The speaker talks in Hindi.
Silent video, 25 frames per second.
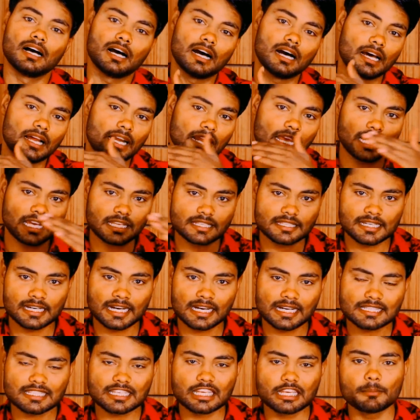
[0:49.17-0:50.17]
हर एक
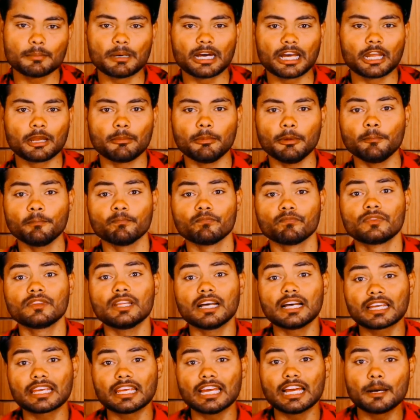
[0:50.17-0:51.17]
जहाज़ के बारे में
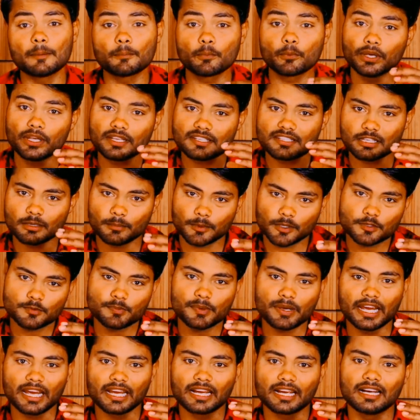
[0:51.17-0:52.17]
ताकि आपको ये समझ
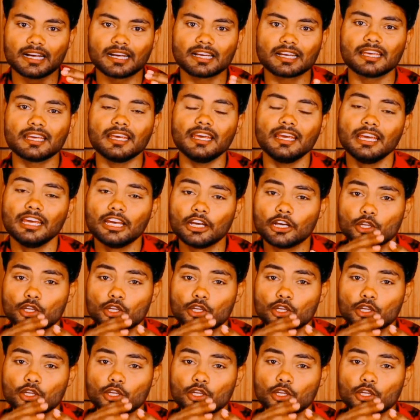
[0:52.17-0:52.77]
में आएगा कि